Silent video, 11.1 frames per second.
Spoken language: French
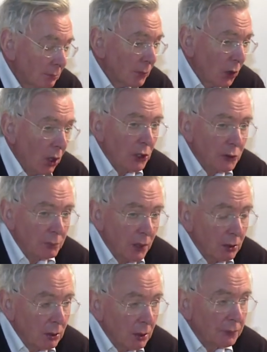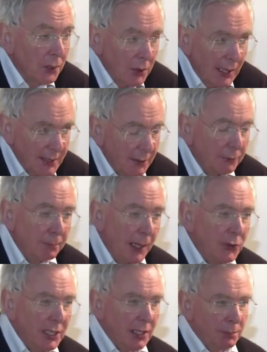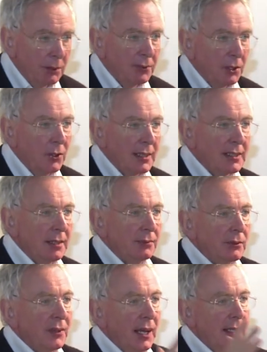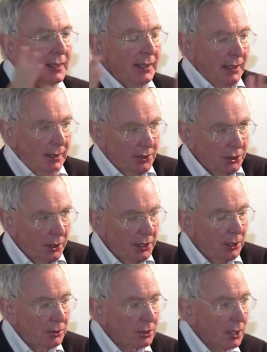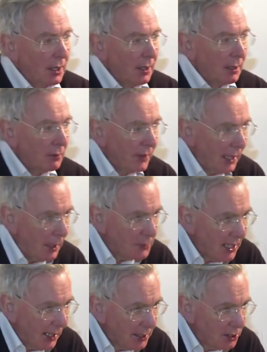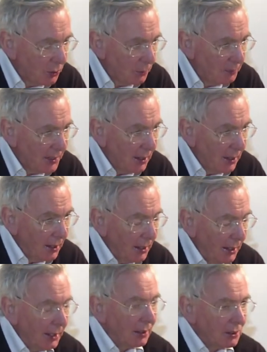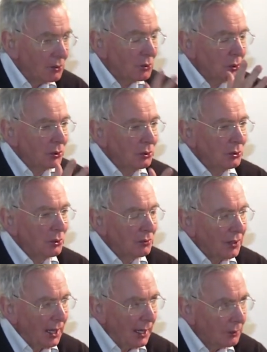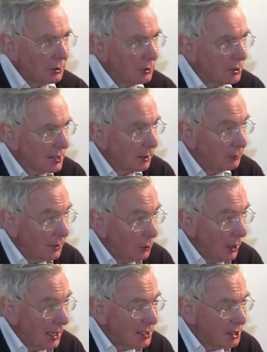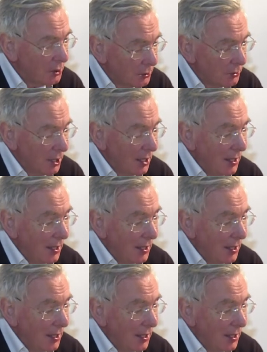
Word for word: grandement figuratif, pas uniquement figuratif. On verra qu'il s'oriente vers l'abstraction, et surtout, on verra que sa figuration,